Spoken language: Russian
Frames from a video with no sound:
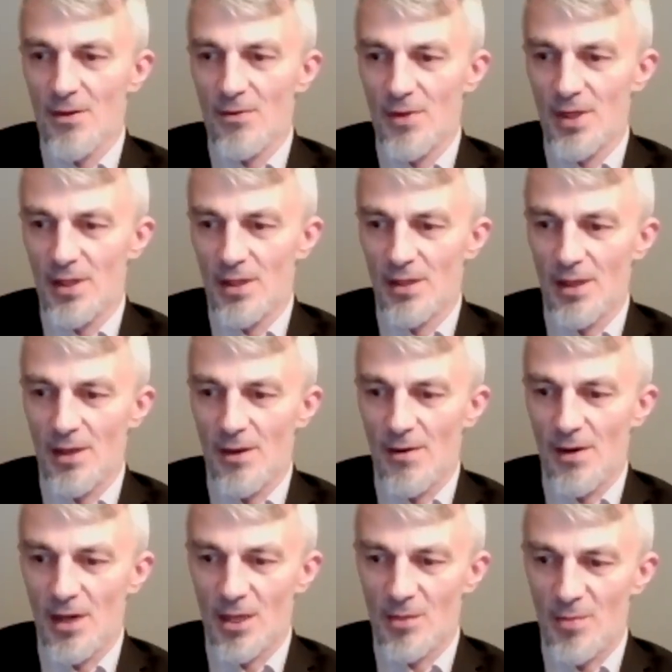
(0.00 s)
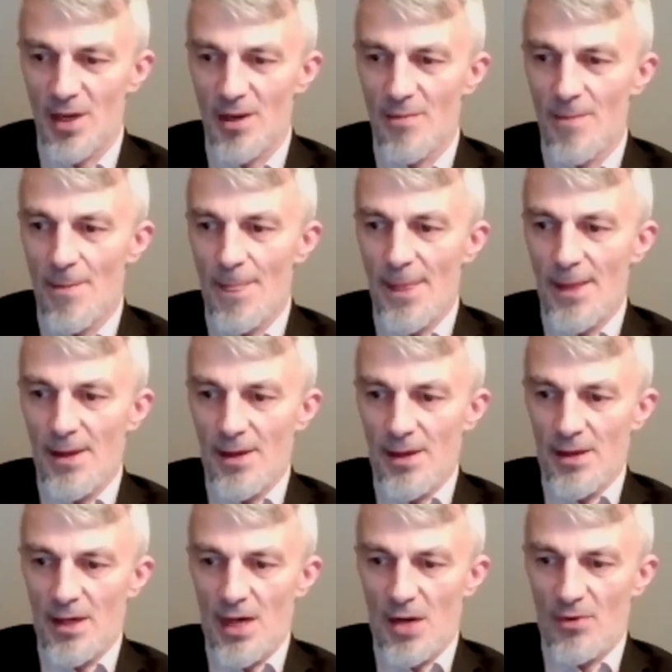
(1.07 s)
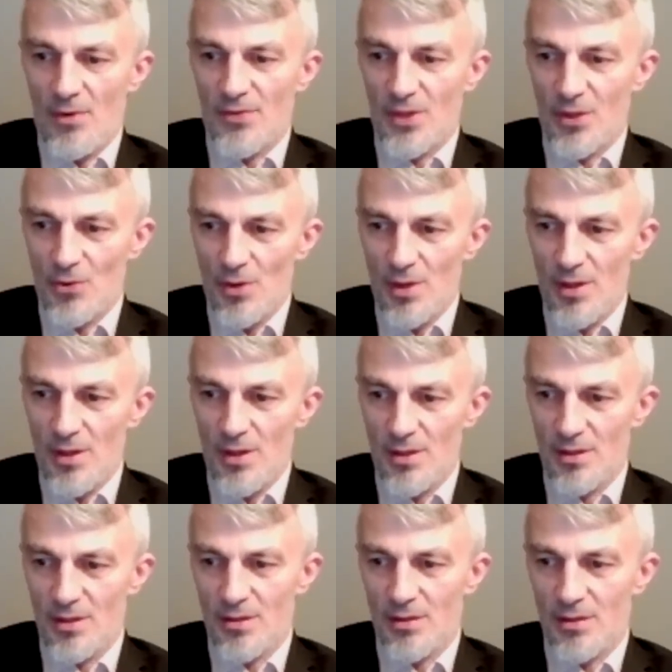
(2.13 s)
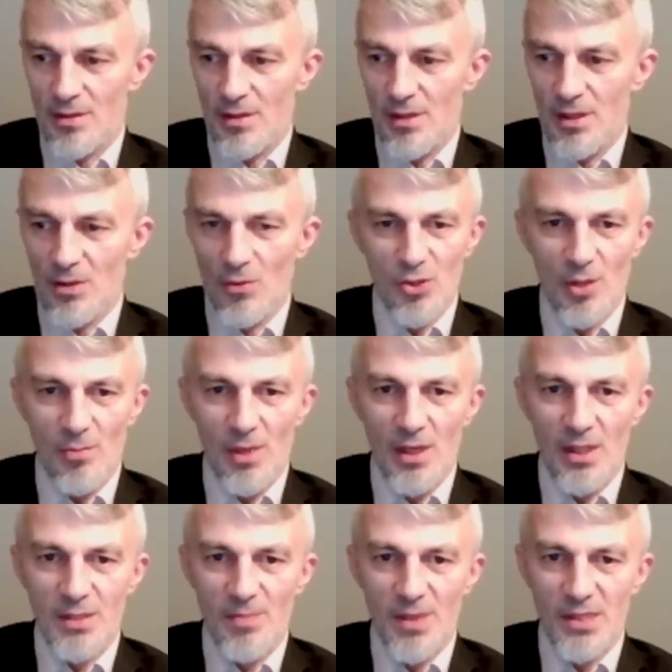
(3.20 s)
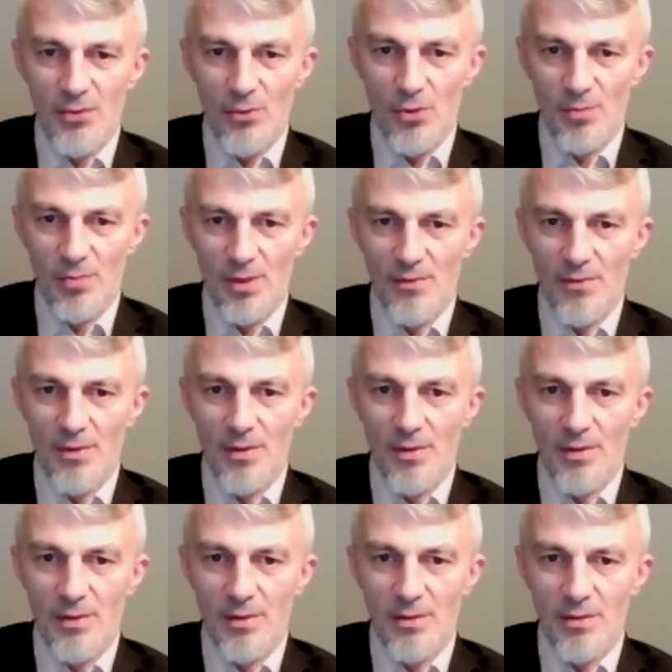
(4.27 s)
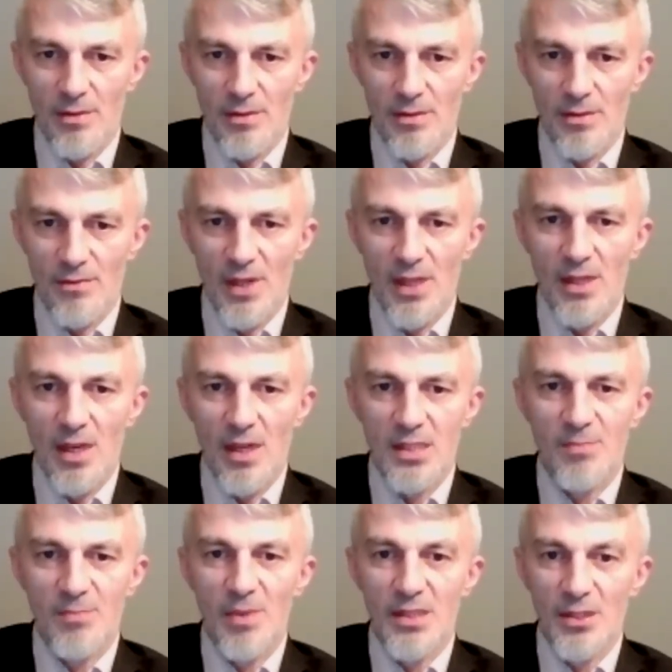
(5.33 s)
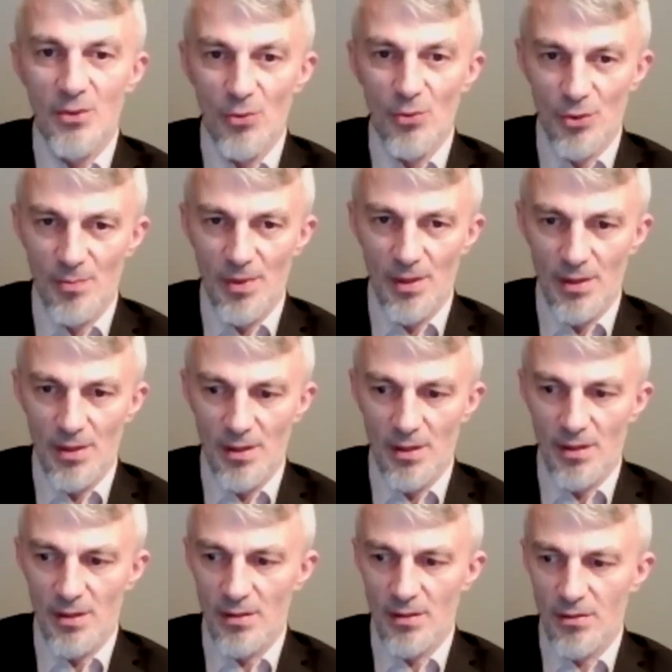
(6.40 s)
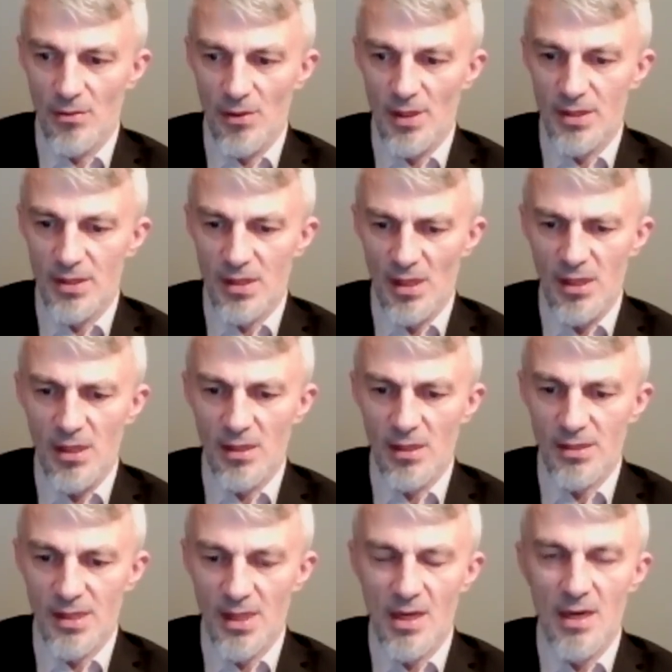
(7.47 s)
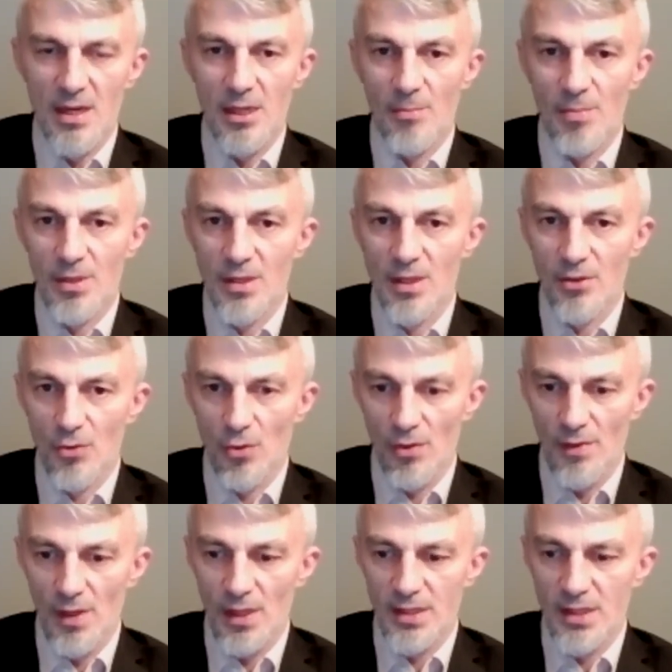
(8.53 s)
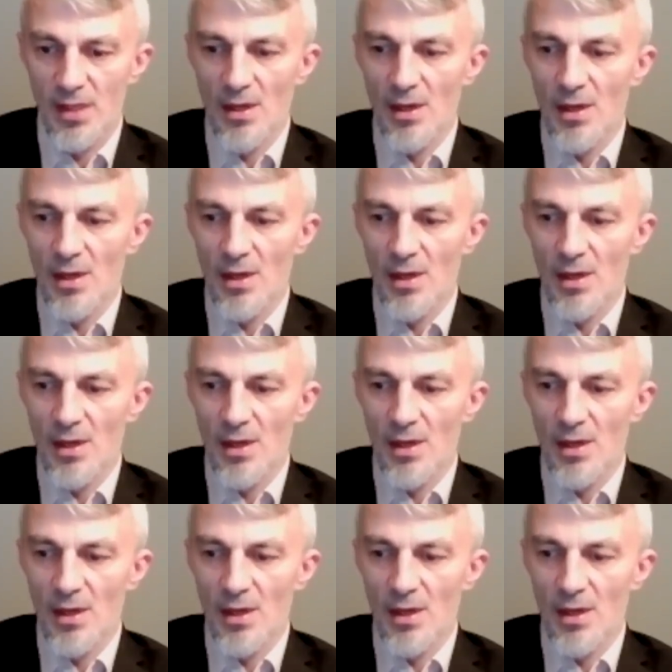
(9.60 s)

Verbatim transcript: военные, армия. А во второй э, это уже были спецслужбы, война спецслужб. То есть они заранее подготовились,